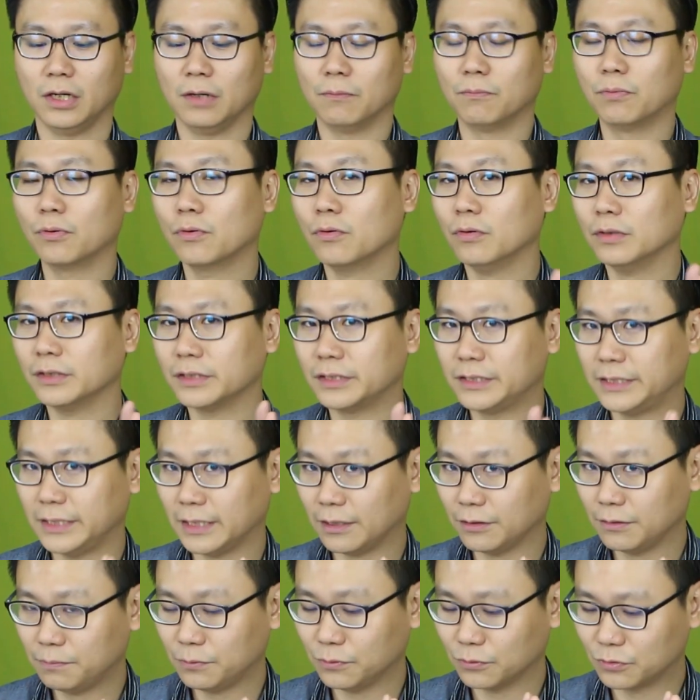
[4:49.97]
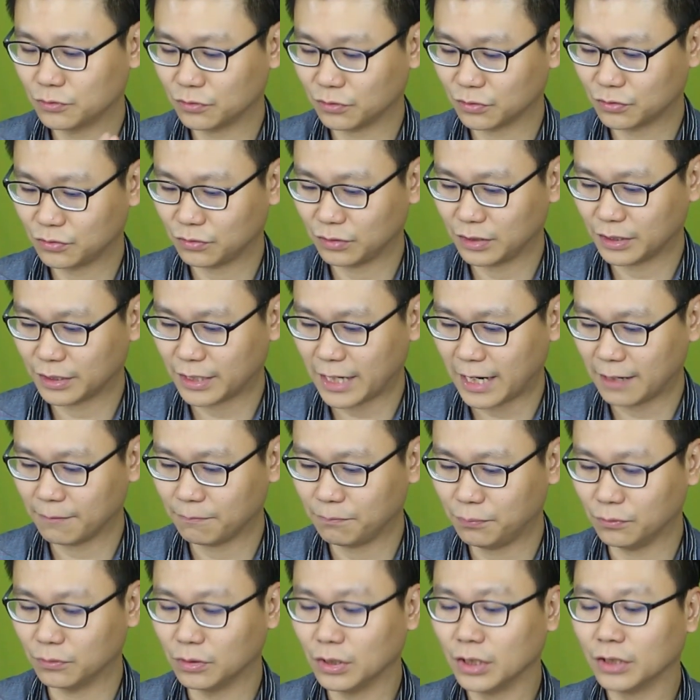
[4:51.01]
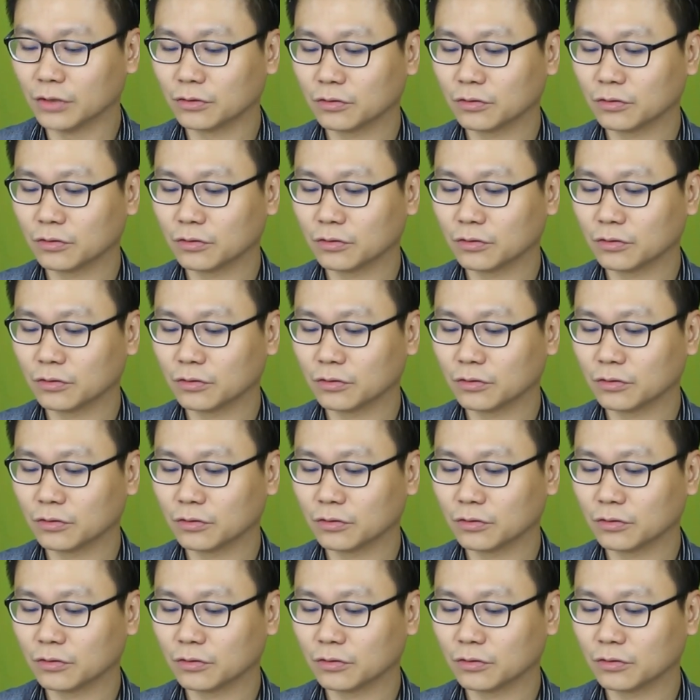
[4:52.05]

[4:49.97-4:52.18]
不过教育部做出了让步，